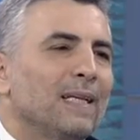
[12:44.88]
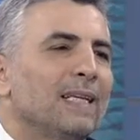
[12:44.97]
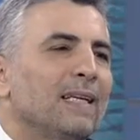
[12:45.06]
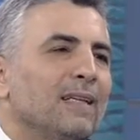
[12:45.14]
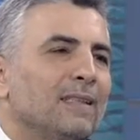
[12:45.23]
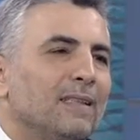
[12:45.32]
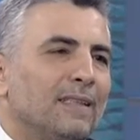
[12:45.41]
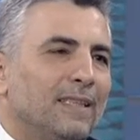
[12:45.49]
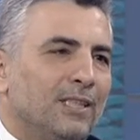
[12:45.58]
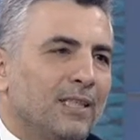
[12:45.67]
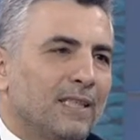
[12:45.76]
Neden
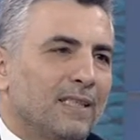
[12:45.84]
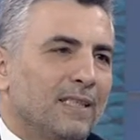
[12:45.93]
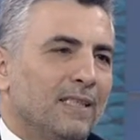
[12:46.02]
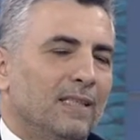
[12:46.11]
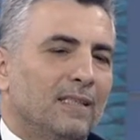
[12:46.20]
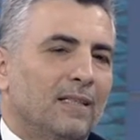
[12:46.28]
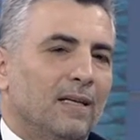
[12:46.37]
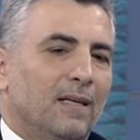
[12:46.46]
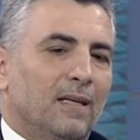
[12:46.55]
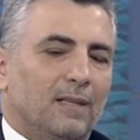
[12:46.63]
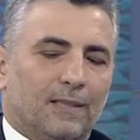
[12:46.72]
diyeceksiniz?
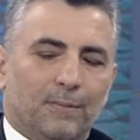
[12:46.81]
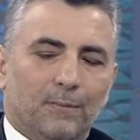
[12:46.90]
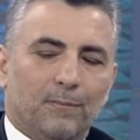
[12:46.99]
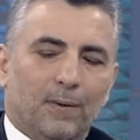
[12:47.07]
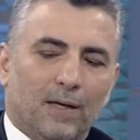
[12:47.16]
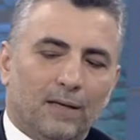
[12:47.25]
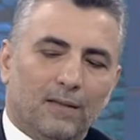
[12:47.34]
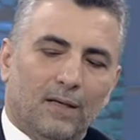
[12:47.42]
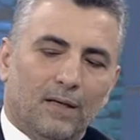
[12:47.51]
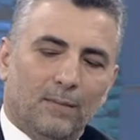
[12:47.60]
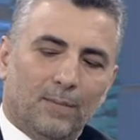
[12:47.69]
Şimdi
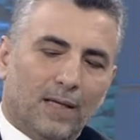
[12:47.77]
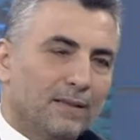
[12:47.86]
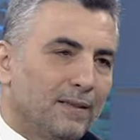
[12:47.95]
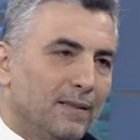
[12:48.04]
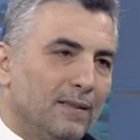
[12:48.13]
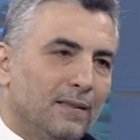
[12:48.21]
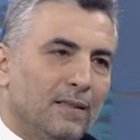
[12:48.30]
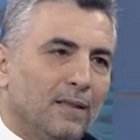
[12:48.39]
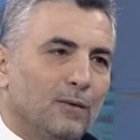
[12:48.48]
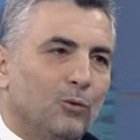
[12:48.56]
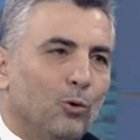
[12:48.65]
bardağa
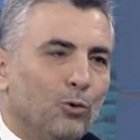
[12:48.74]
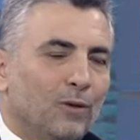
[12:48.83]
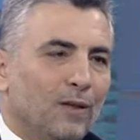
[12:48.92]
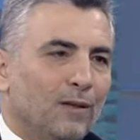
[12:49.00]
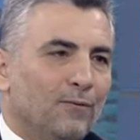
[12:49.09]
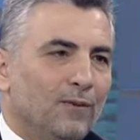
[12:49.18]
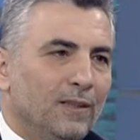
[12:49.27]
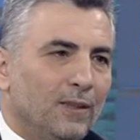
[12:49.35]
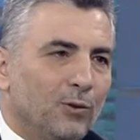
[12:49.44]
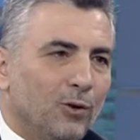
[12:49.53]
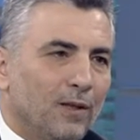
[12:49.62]
baktığınızda dolu tarafını
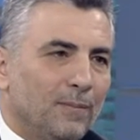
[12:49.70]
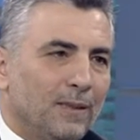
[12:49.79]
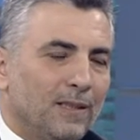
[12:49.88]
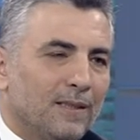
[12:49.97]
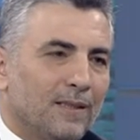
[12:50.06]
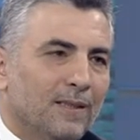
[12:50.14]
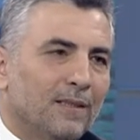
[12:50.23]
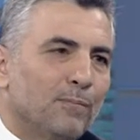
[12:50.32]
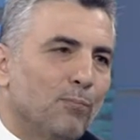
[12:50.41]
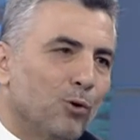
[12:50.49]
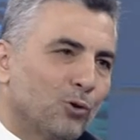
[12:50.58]
da
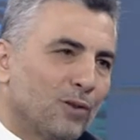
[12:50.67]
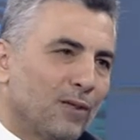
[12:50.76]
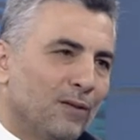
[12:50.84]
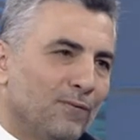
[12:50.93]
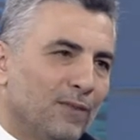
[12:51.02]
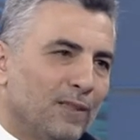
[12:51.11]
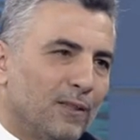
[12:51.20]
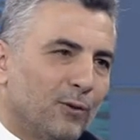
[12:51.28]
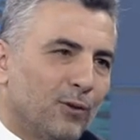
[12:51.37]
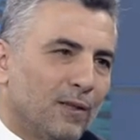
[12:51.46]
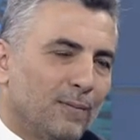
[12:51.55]
görebilirsiniz, boş tarafını da
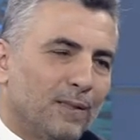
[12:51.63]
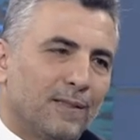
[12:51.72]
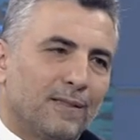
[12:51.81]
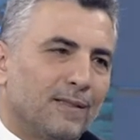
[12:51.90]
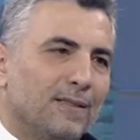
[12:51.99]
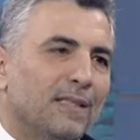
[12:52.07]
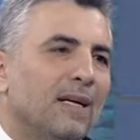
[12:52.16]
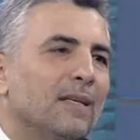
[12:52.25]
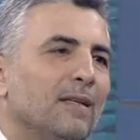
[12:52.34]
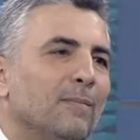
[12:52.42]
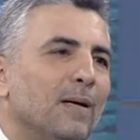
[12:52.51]
görebilirsiniz.
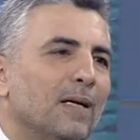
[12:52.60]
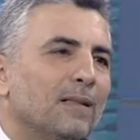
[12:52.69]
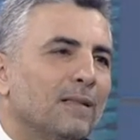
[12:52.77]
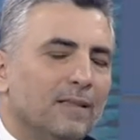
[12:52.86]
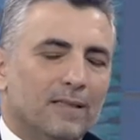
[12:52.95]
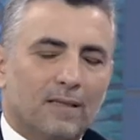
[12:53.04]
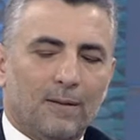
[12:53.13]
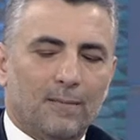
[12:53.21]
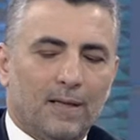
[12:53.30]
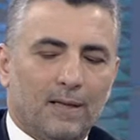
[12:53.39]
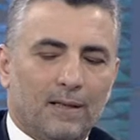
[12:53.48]
Nereden
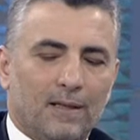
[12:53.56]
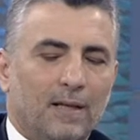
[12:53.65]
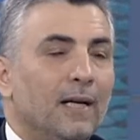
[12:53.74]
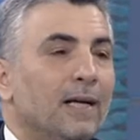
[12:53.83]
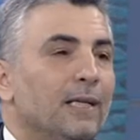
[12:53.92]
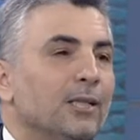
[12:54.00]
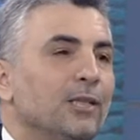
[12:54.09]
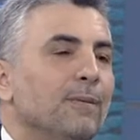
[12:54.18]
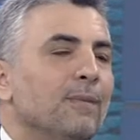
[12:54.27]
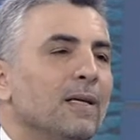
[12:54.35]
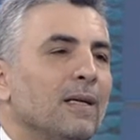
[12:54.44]
baktığınıza bağlı.
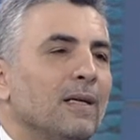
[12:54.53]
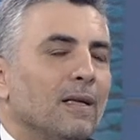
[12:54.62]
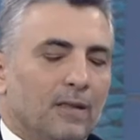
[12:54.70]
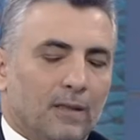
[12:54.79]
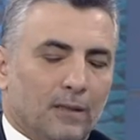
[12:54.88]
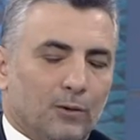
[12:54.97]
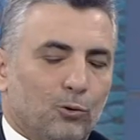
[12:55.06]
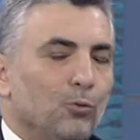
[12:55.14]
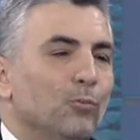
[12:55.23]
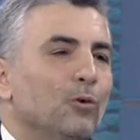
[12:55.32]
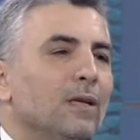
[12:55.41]
Şimdi
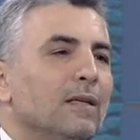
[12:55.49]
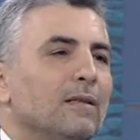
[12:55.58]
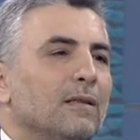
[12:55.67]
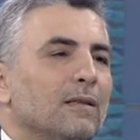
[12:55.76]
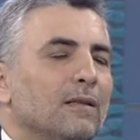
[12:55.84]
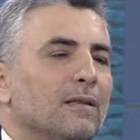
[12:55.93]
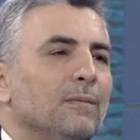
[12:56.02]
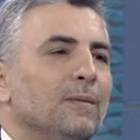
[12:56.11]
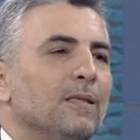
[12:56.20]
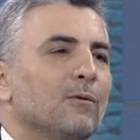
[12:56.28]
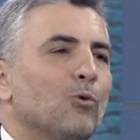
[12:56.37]

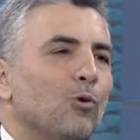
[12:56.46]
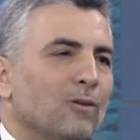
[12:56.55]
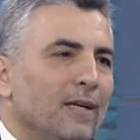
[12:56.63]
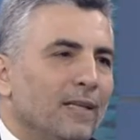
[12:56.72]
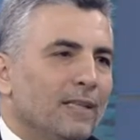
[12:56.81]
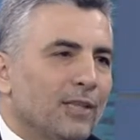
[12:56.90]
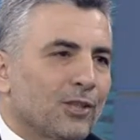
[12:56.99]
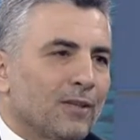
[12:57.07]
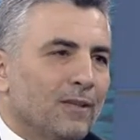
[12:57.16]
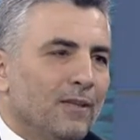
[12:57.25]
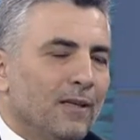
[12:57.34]
Cumhuriyetimiz 90
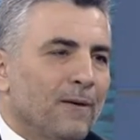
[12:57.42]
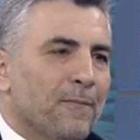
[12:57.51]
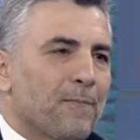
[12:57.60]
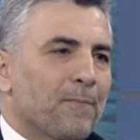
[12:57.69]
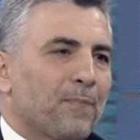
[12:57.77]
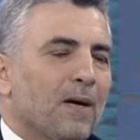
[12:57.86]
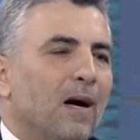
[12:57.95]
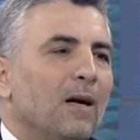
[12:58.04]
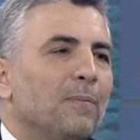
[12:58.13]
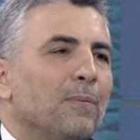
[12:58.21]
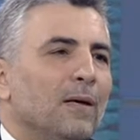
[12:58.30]
yaşında,
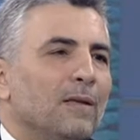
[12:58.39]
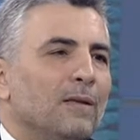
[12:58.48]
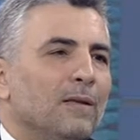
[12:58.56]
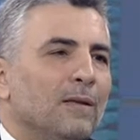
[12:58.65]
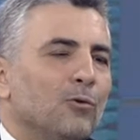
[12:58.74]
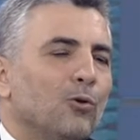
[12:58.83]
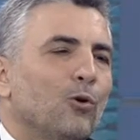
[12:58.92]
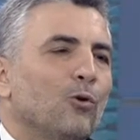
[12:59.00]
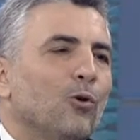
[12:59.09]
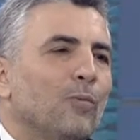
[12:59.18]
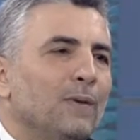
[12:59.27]
AK Parti
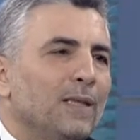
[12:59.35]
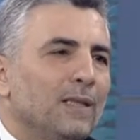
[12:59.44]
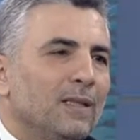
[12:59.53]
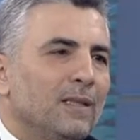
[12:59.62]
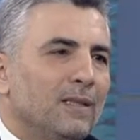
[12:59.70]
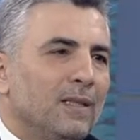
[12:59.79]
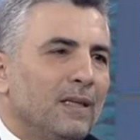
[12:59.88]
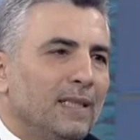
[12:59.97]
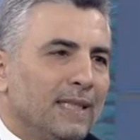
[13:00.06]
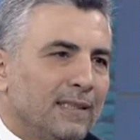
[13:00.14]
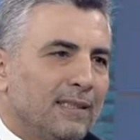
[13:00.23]
son 11 yılında
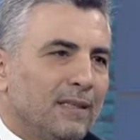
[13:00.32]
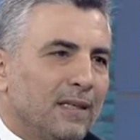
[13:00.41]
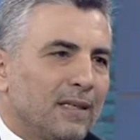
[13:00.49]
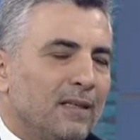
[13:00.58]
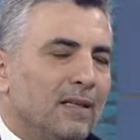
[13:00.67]
iktidar.